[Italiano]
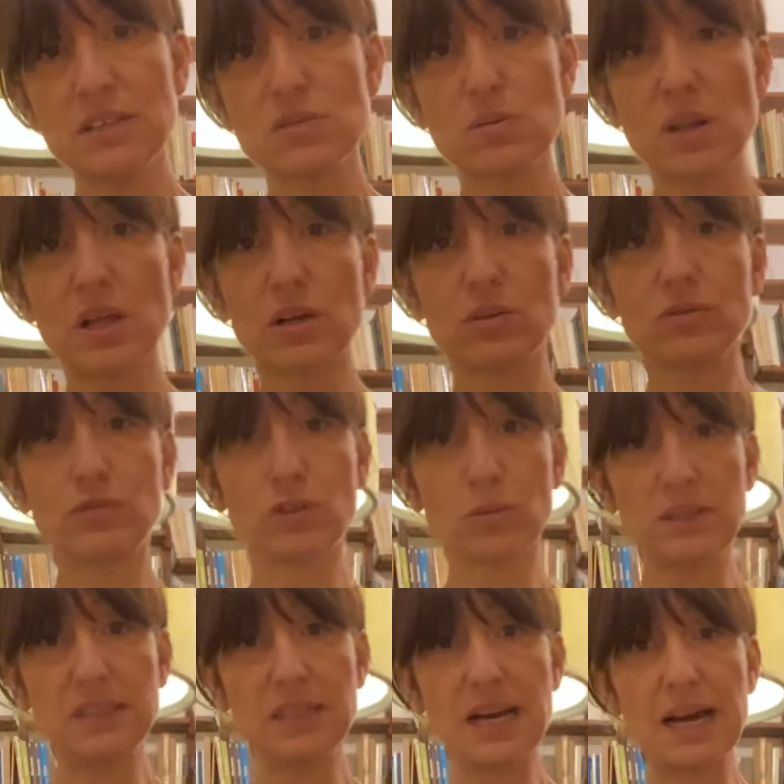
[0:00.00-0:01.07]
sulla
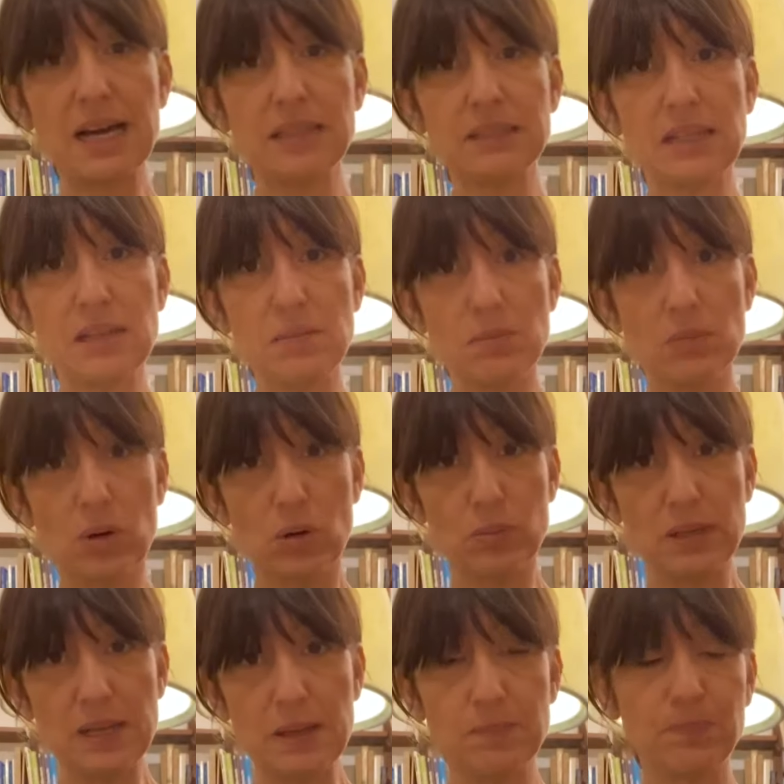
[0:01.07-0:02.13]
conformità degli
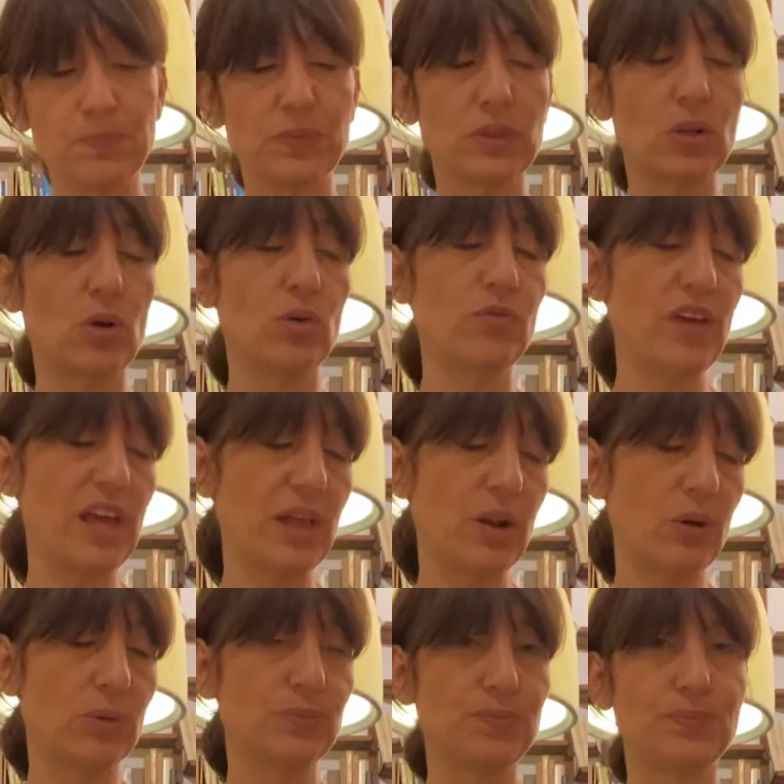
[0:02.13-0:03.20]
immobili,
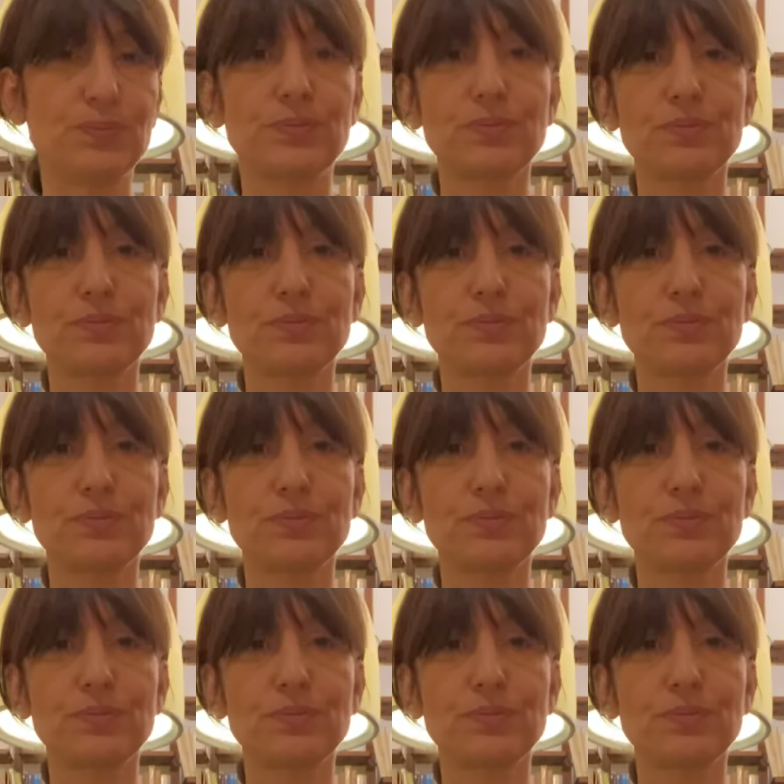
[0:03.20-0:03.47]
ovvero